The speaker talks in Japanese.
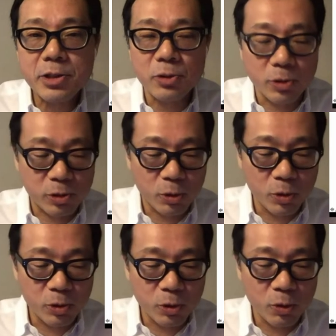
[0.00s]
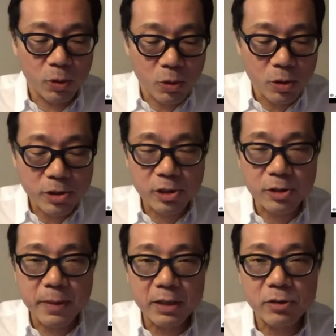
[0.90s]
の創造をす
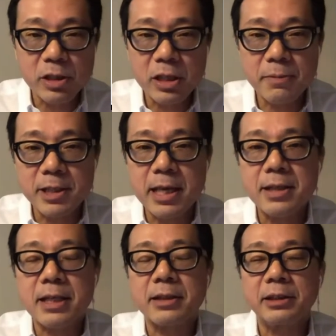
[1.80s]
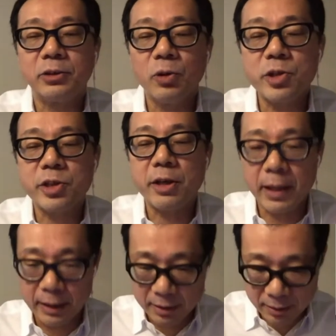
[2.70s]
べく日々制作活動をしているわ
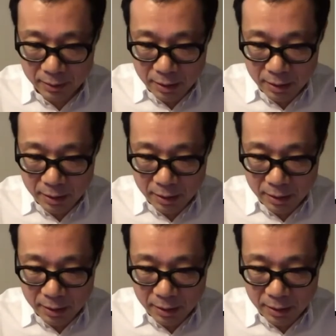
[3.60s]
けです。